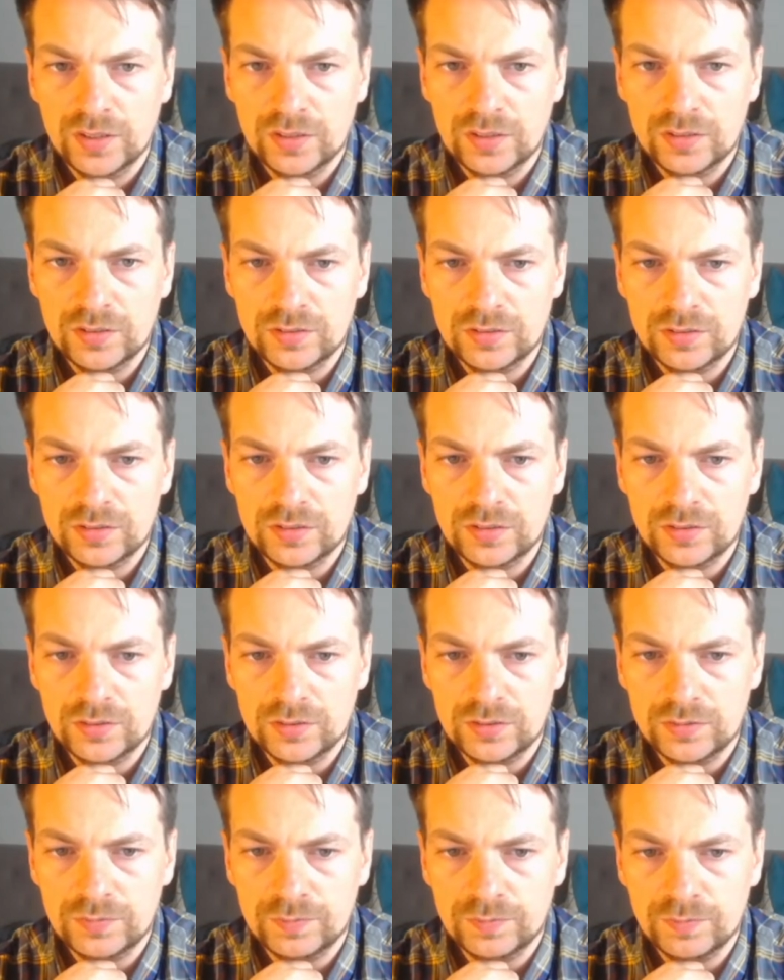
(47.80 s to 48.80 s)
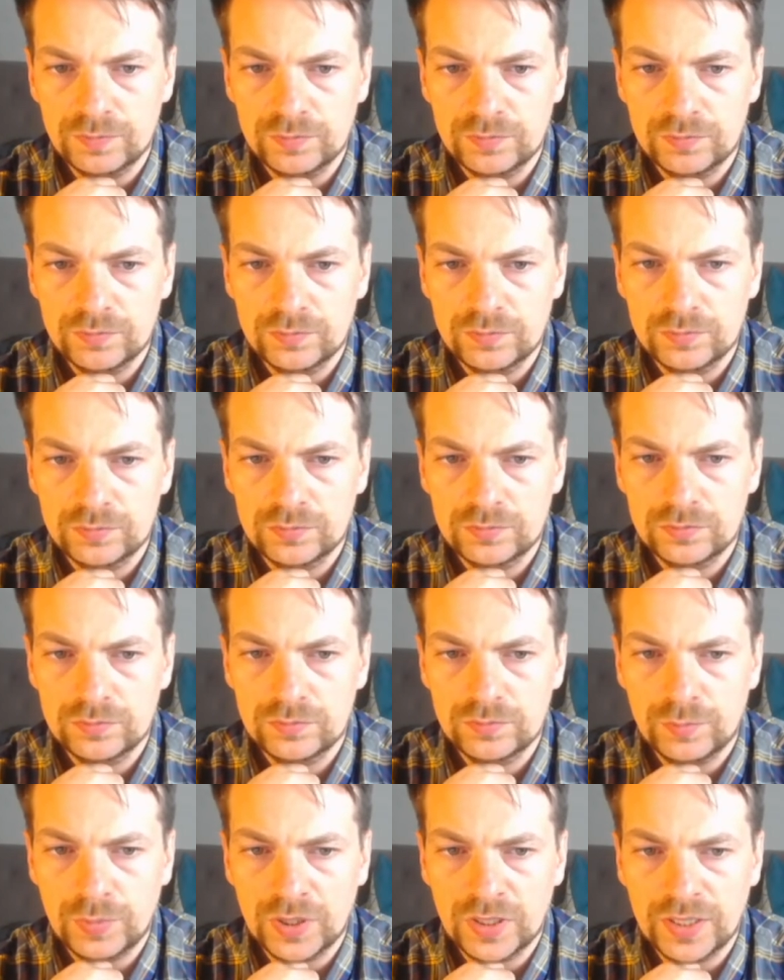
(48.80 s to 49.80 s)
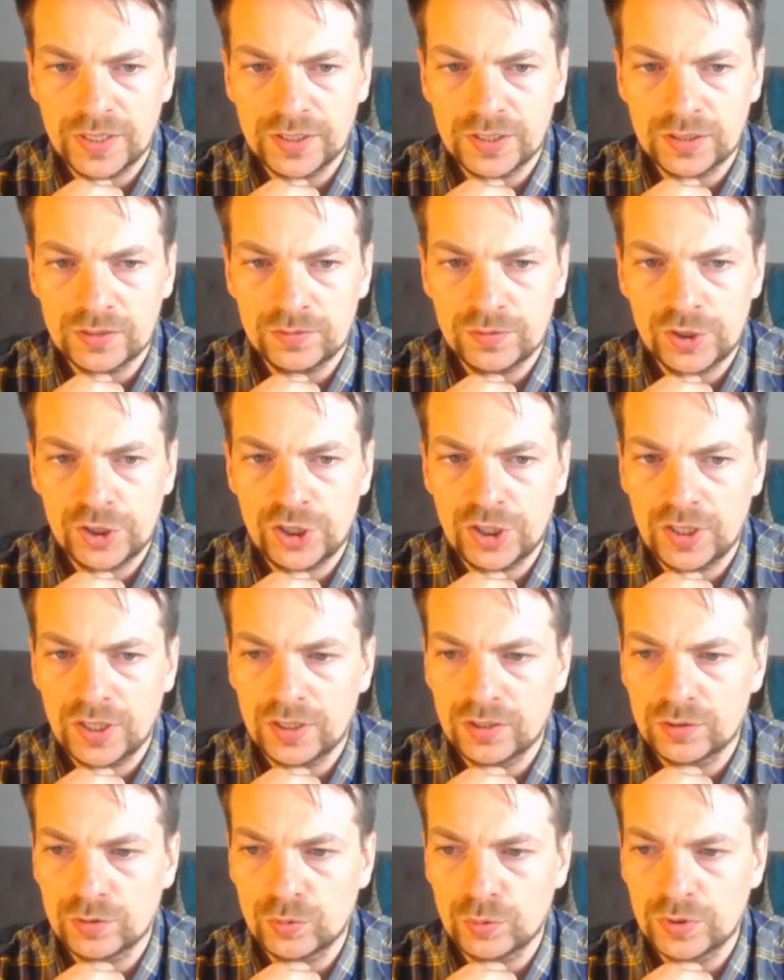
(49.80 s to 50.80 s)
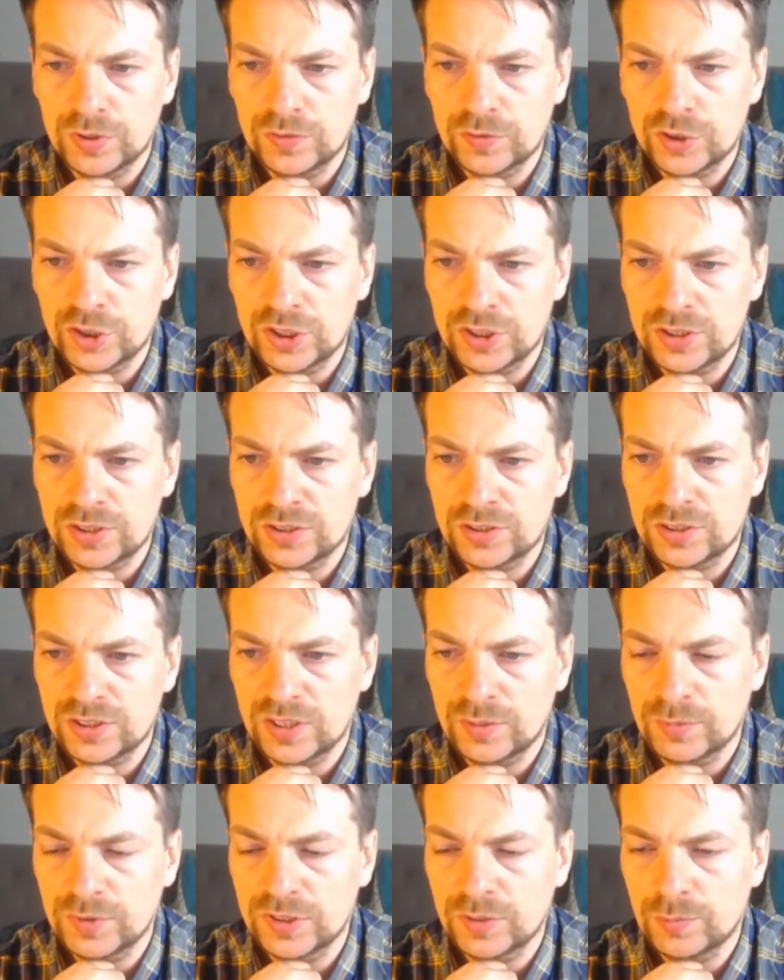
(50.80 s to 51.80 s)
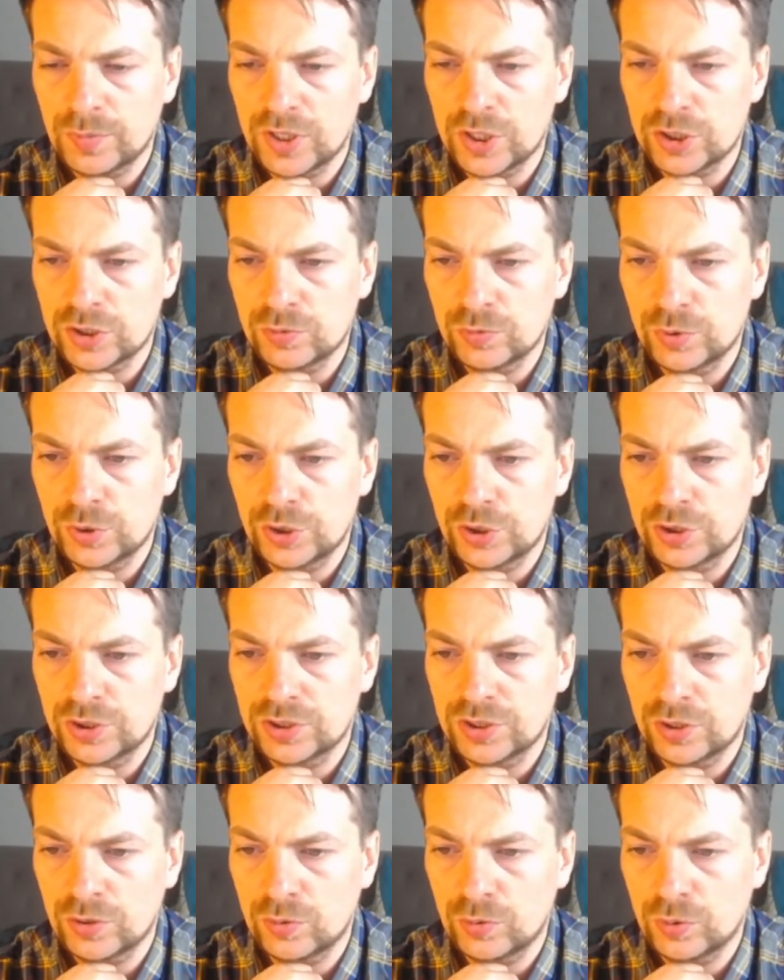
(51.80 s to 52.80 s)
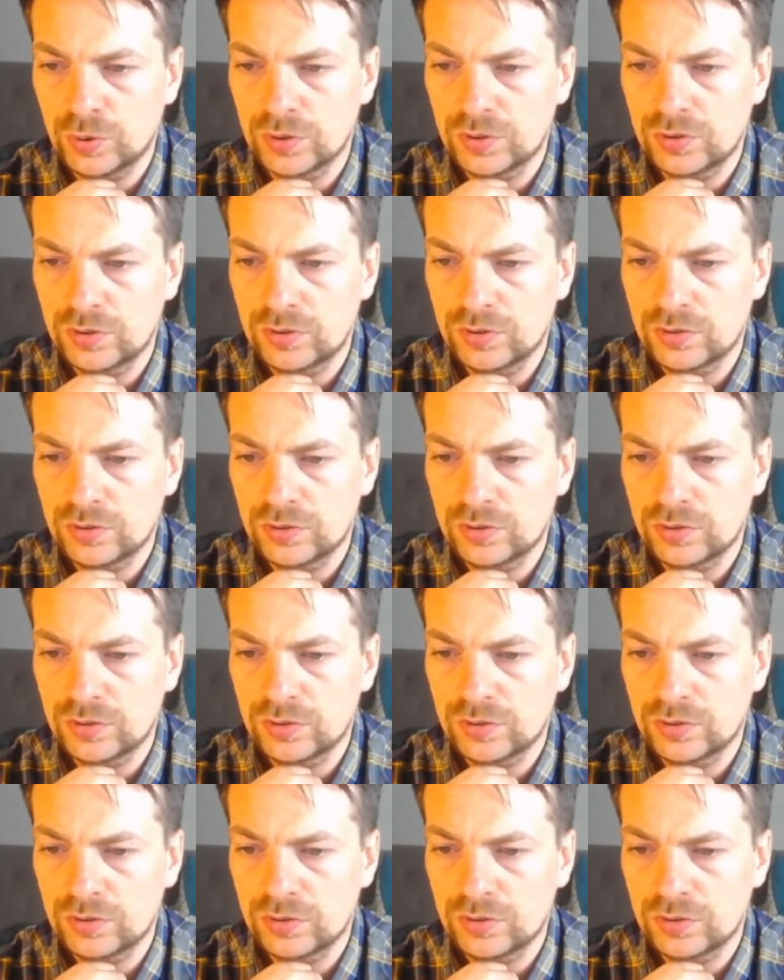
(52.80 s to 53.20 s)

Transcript: Э, пока не отвечает конь f6, самый напрашивающийся ход.